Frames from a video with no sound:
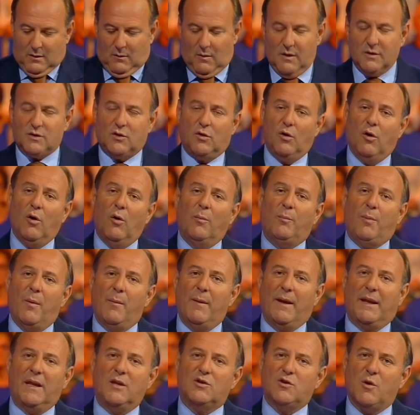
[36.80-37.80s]
questo
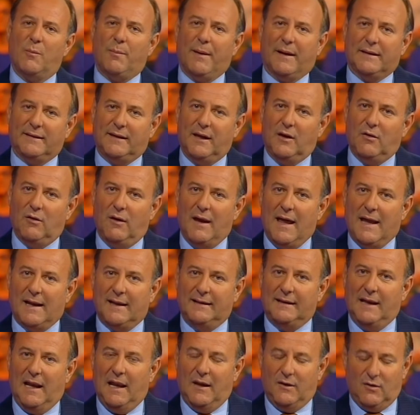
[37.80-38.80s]
pomeriggio
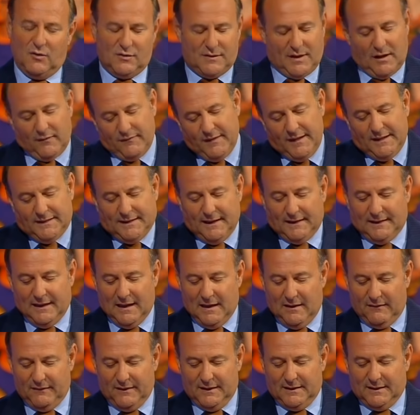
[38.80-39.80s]
particolare della nostra vita,
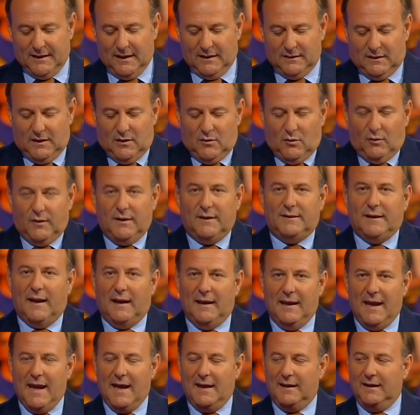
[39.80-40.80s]
della vita di noi
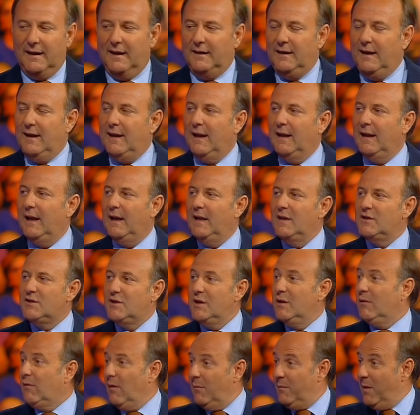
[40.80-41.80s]
italiani e di Canale
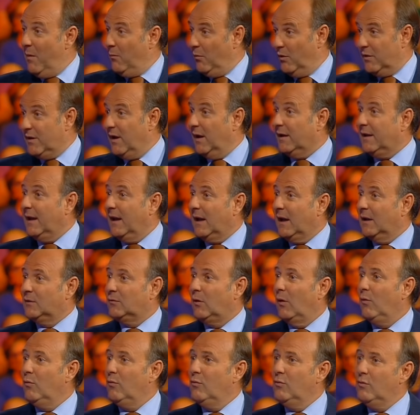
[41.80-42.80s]
5, abbiamo
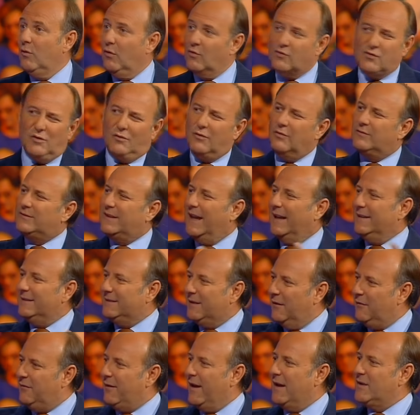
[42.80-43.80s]
chiacchierato a lungo, sono
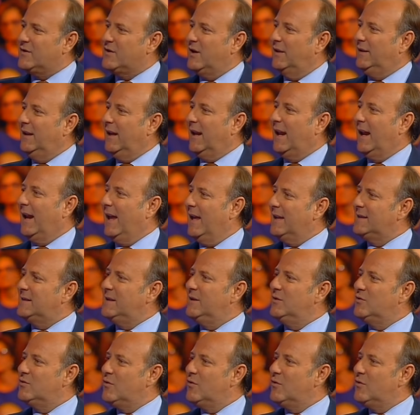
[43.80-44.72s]
tante facce di ragazzi